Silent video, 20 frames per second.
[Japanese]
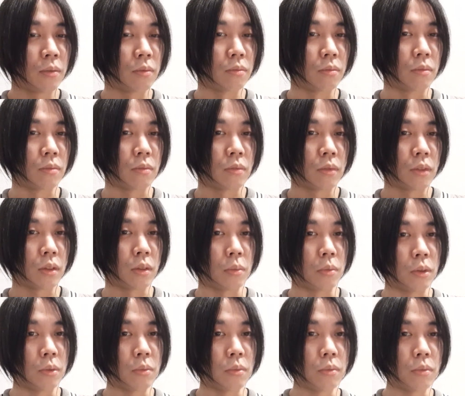うん。いや、
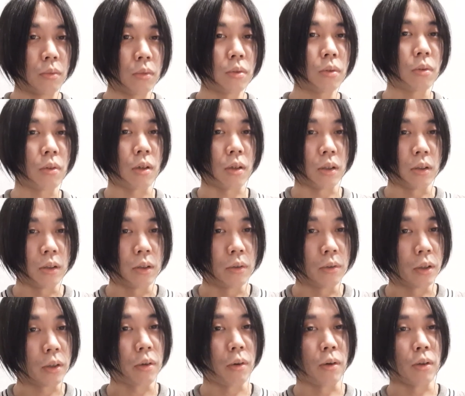もう、もっとわかんない、
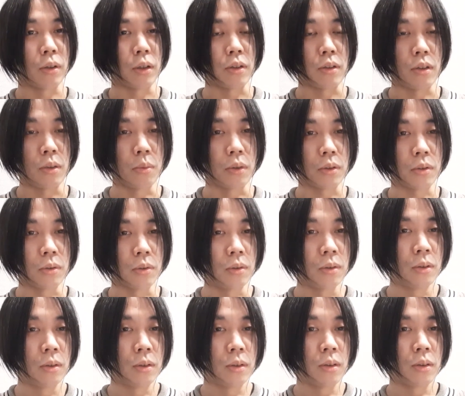わけわかんないやついますよ。
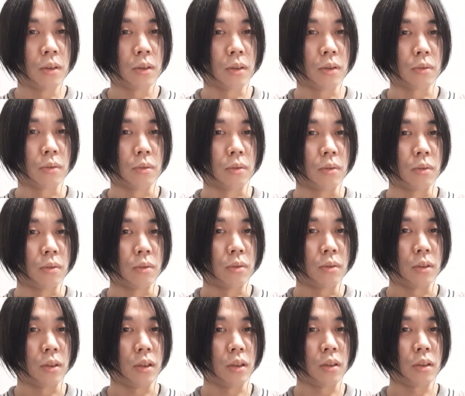あの、
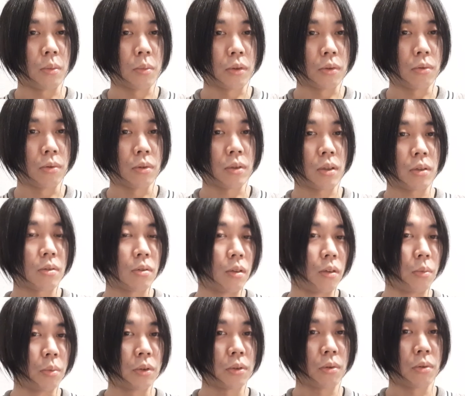銀玉の考察が
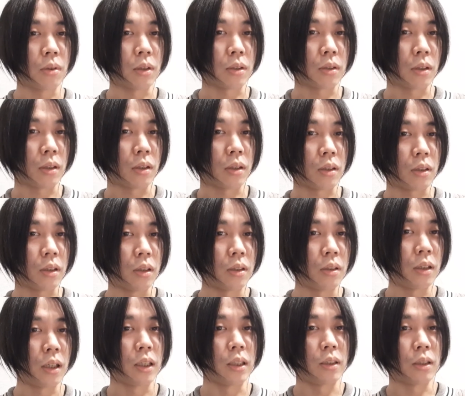面白かったから
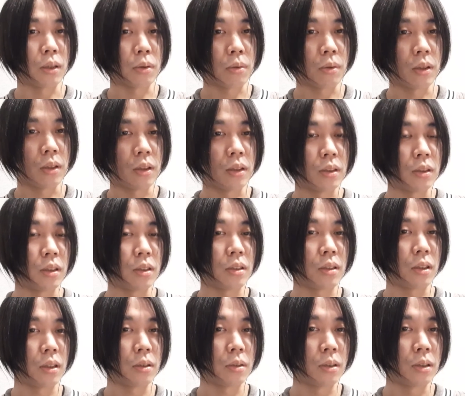入ったとかね、し
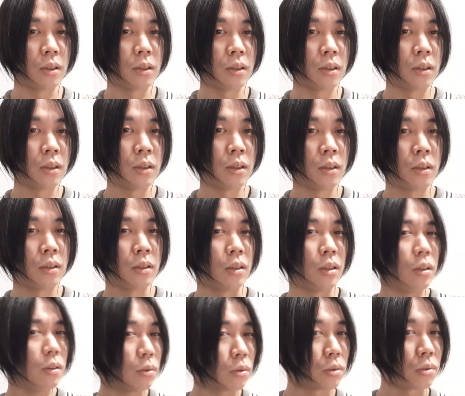かに。
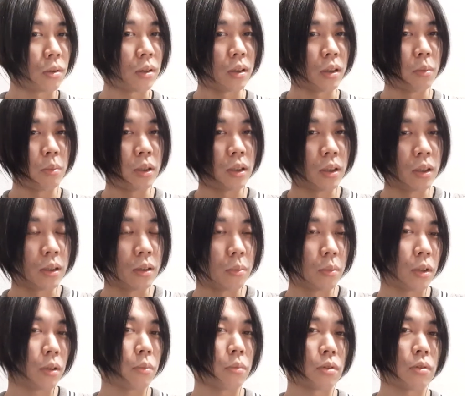いいのそれで、みたいな。
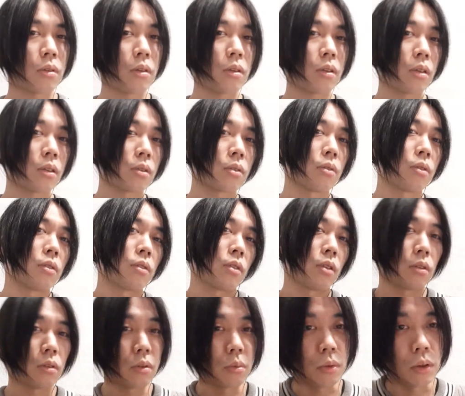まあでもそれね、それ
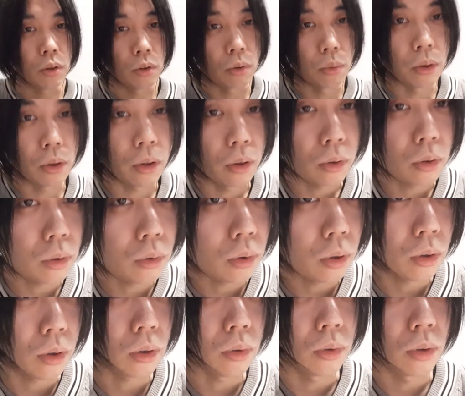政治の勉強またやってく
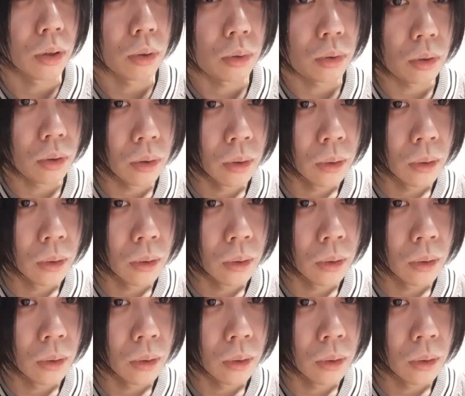れてるんでね。